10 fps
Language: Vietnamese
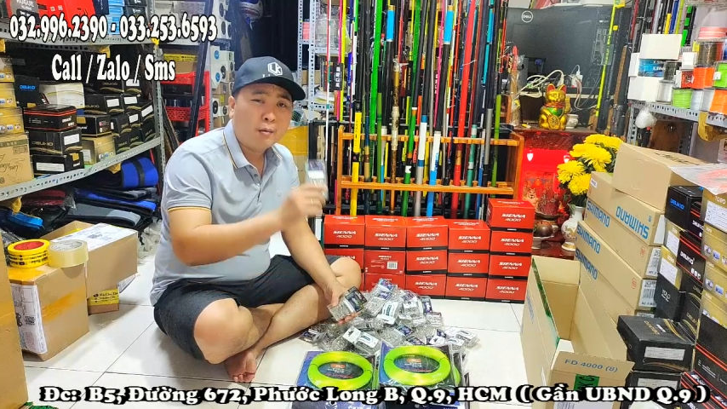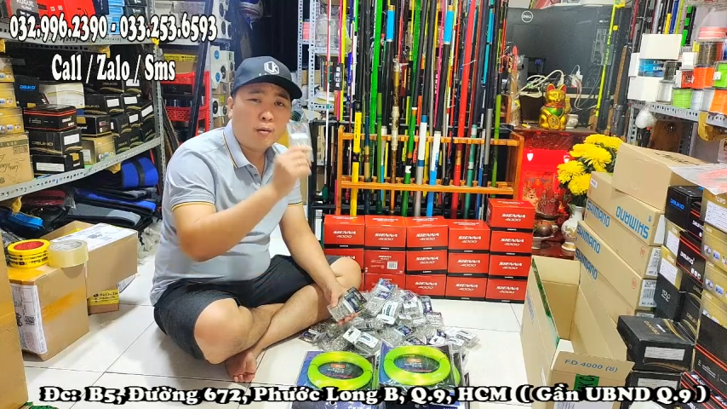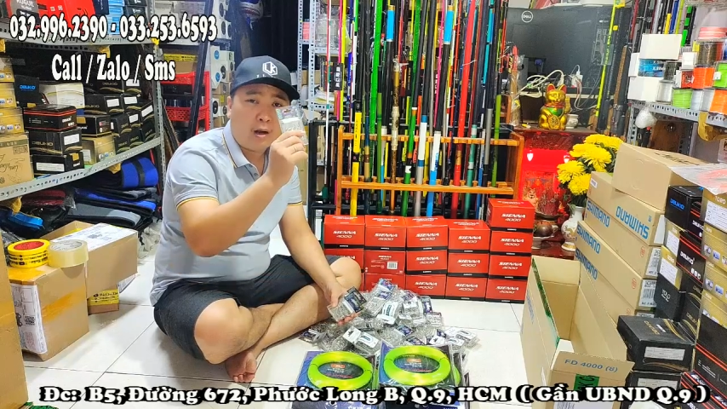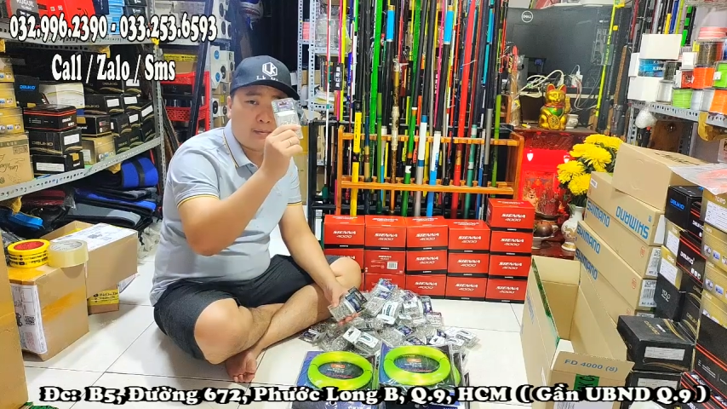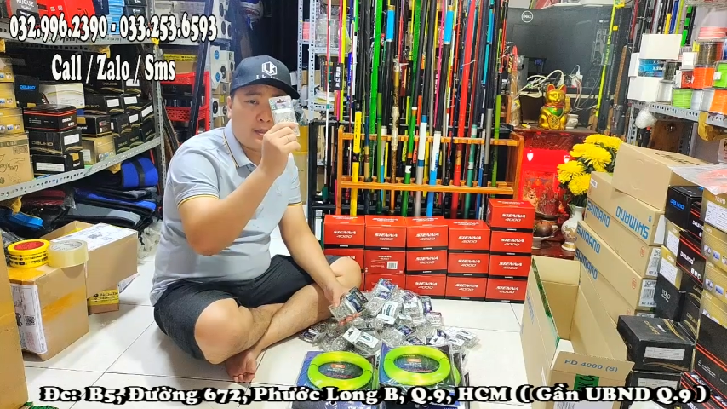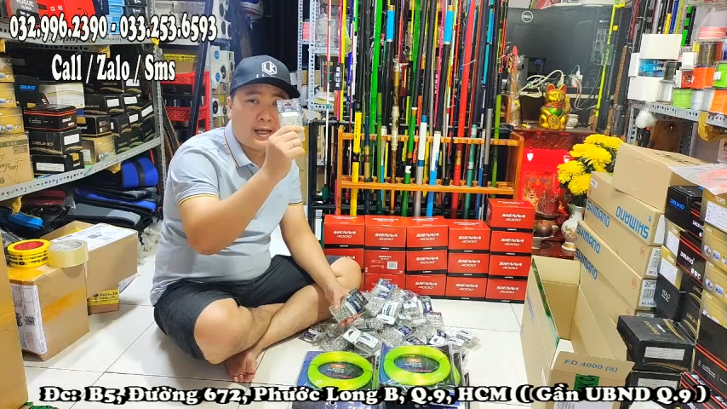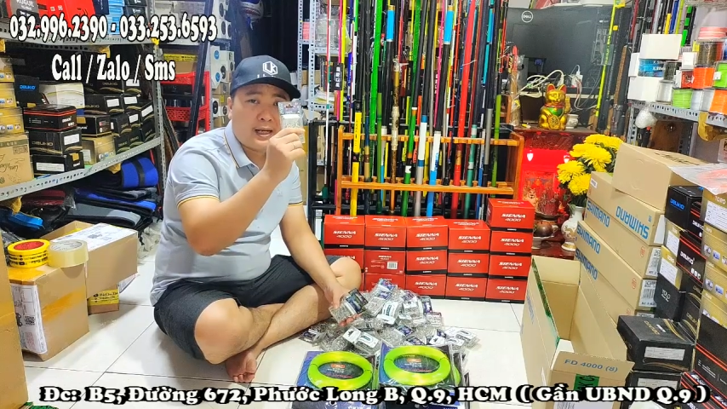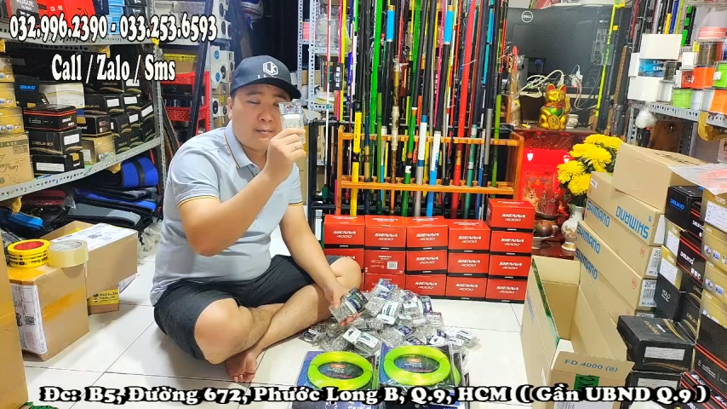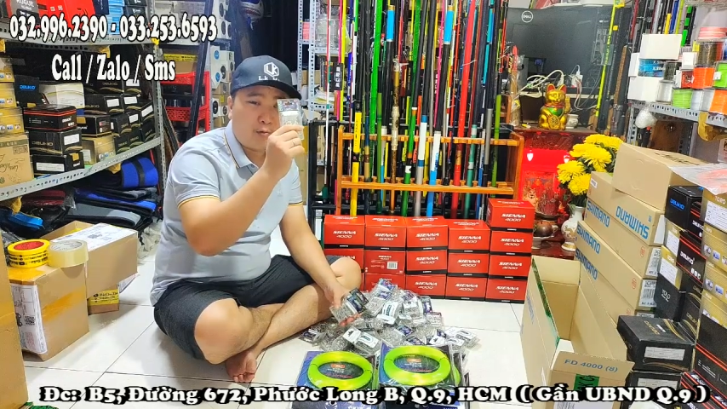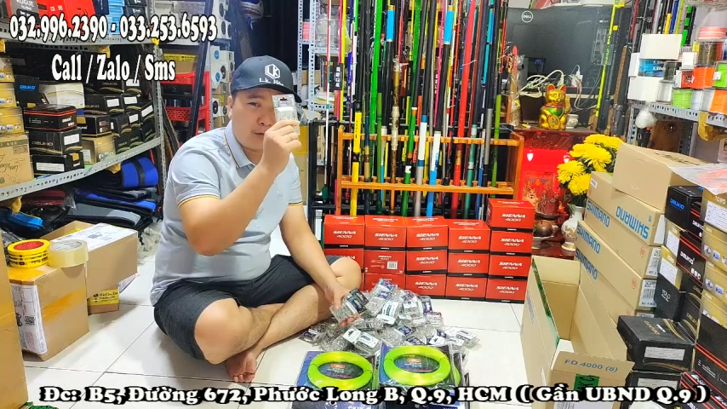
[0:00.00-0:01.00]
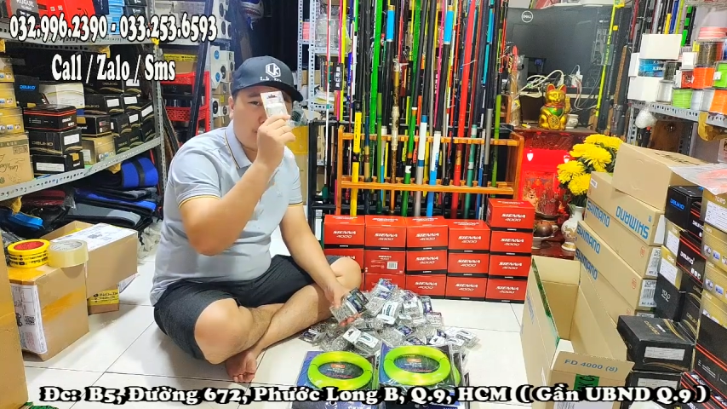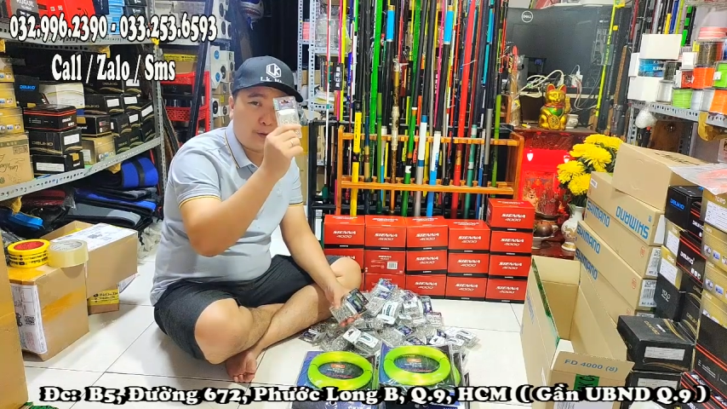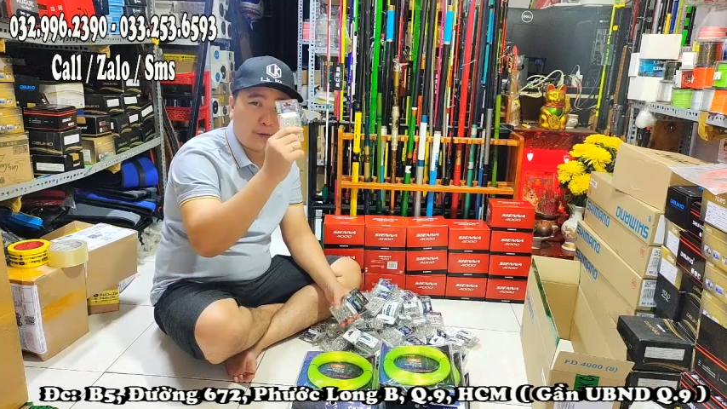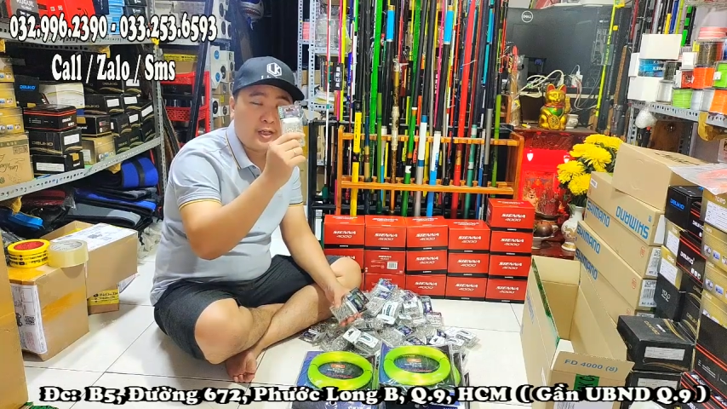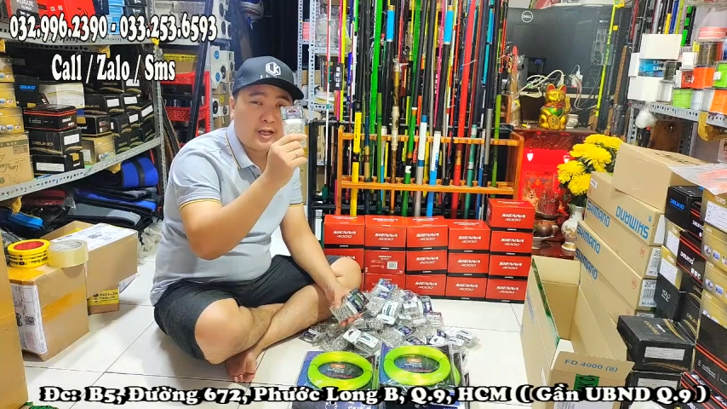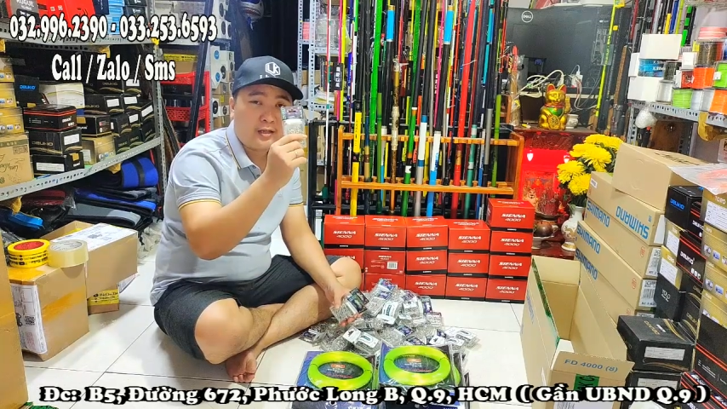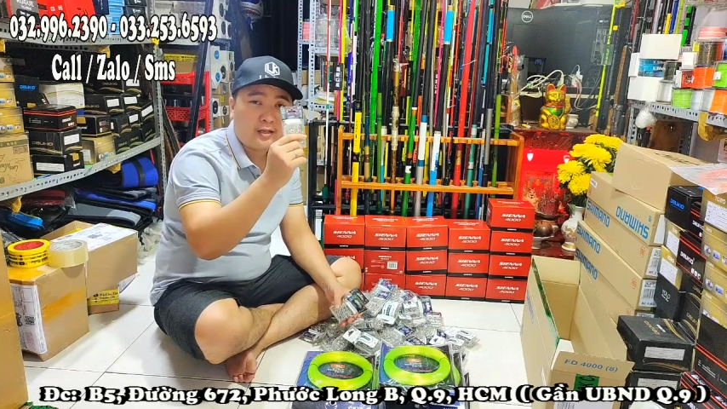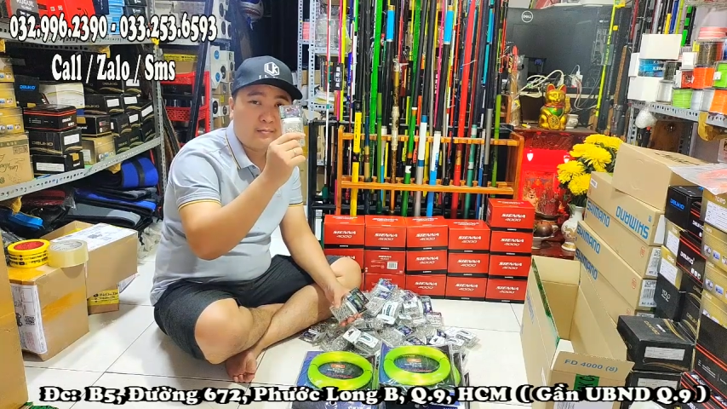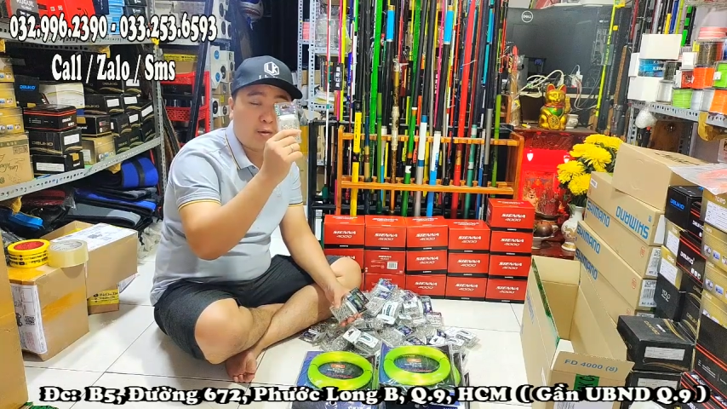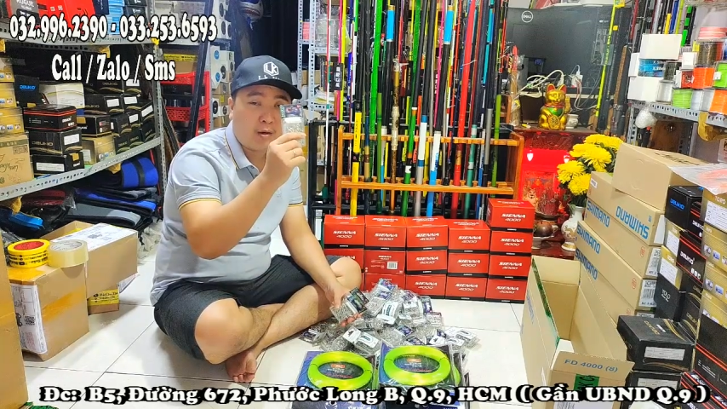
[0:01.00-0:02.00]
một hộp như vậy là một trăm rưỡi nha
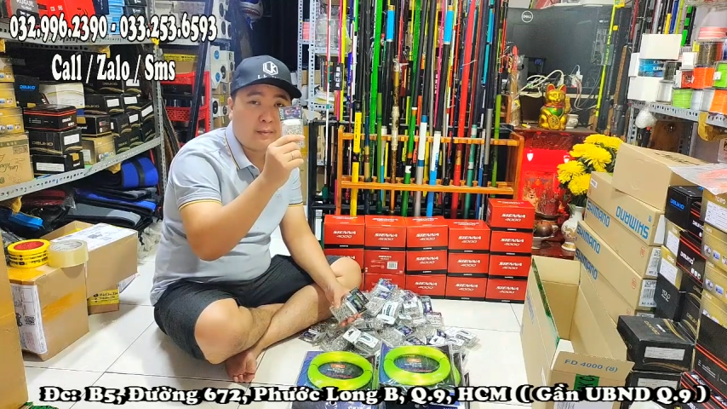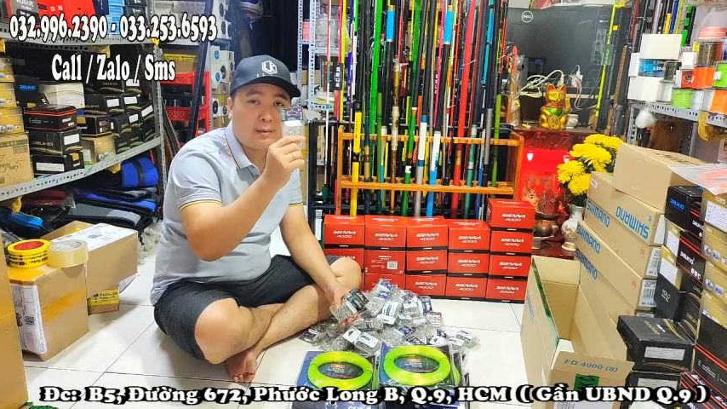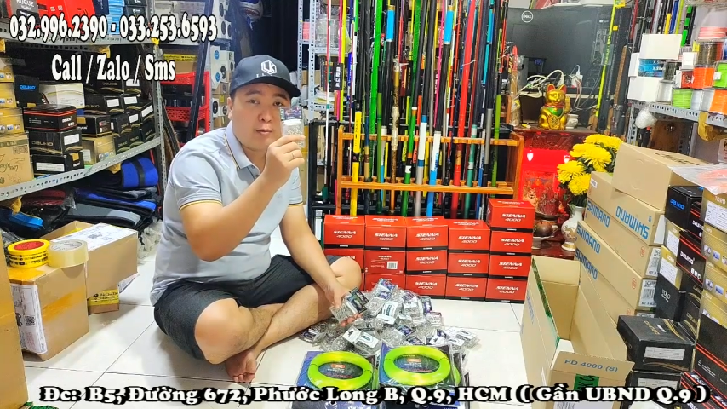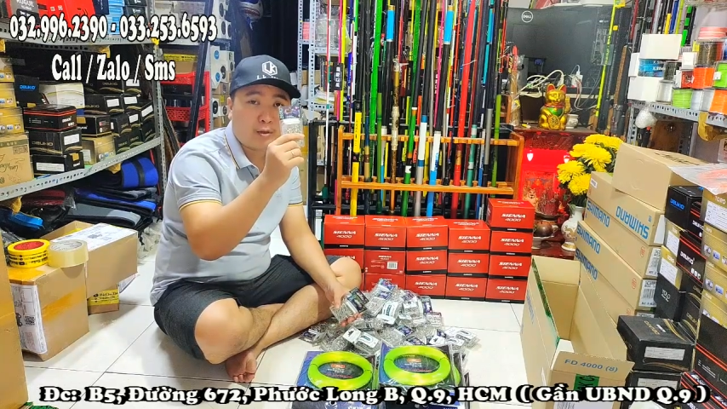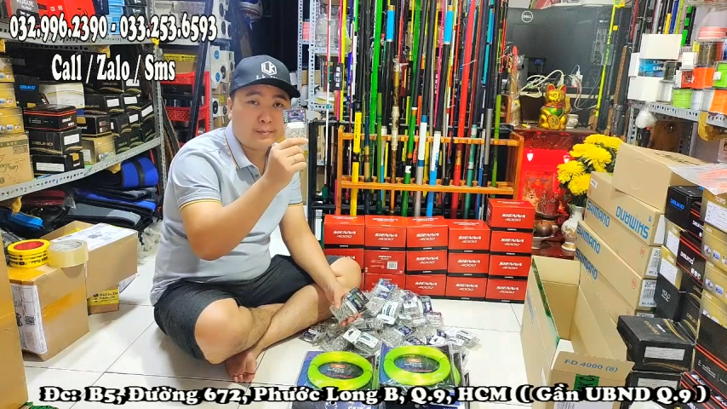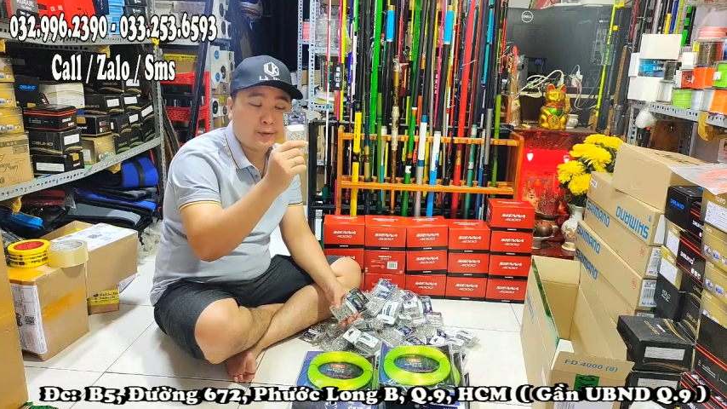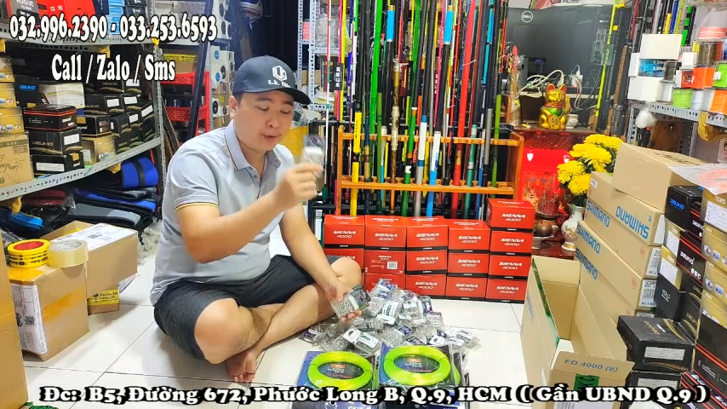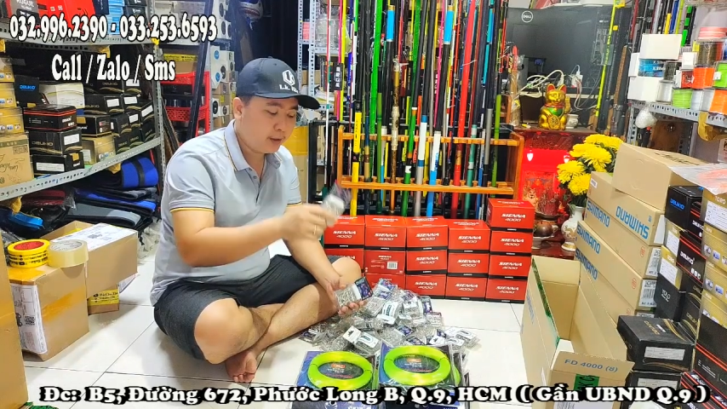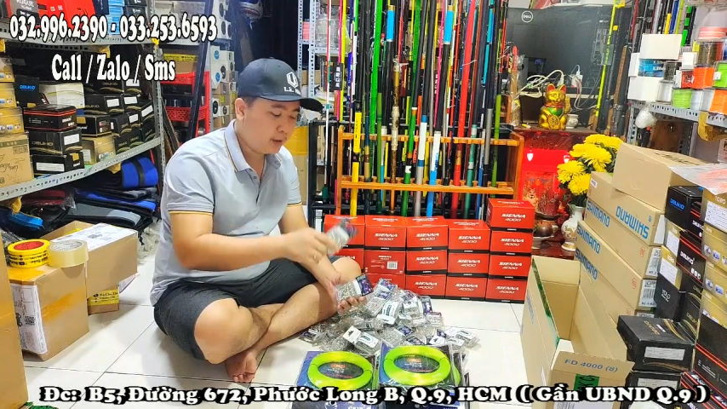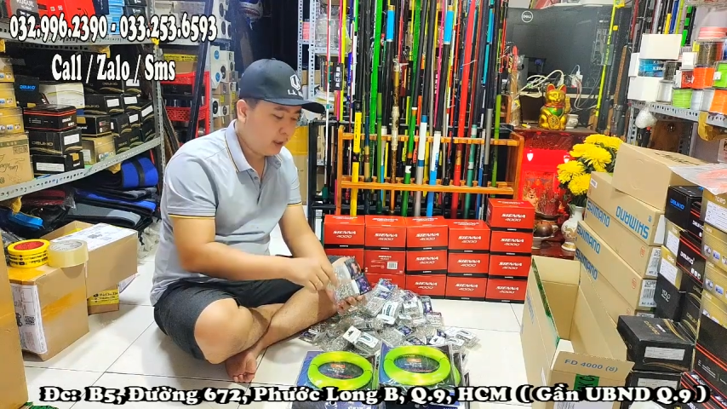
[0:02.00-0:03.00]
một hộp là một trăm rưỡi